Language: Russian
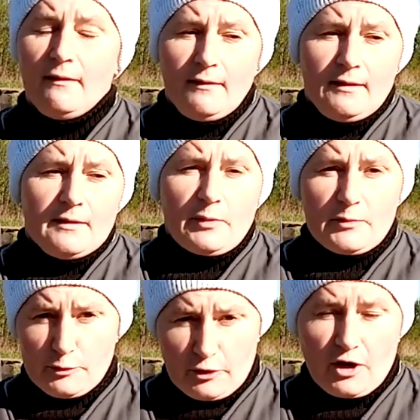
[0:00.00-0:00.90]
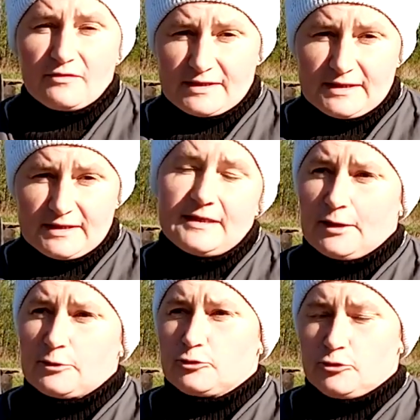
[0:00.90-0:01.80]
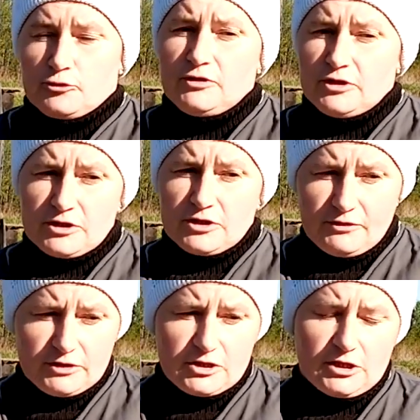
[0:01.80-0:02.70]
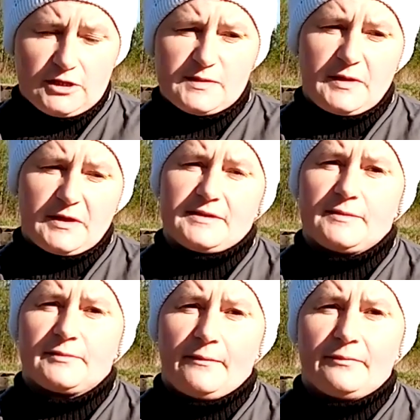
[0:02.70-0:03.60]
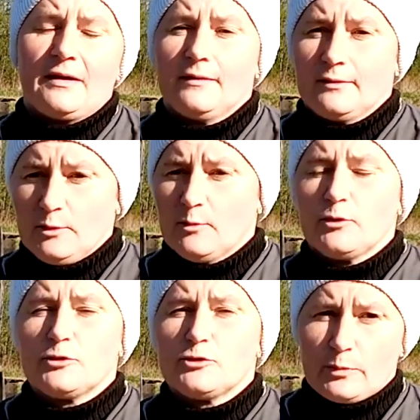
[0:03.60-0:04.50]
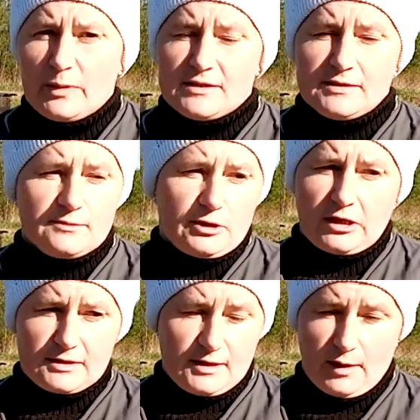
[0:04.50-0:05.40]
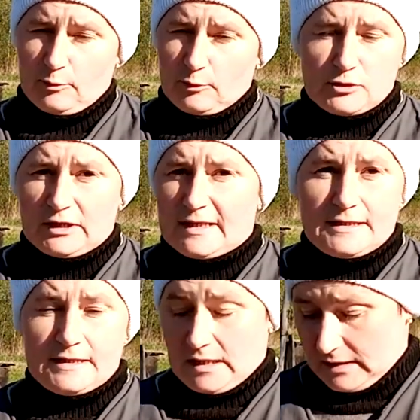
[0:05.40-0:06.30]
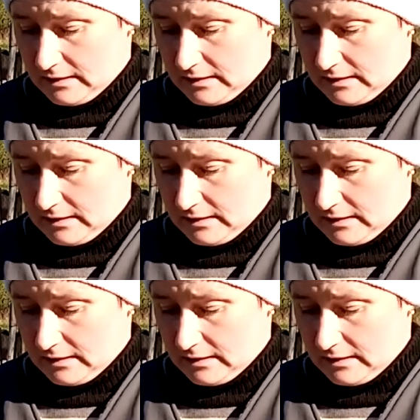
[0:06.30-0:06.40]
Помидоры, как вы знаете, я уже чуть вытащила с перцем там. Ну, будет сюрприз, сегодня не знаю, буду залазить или нет.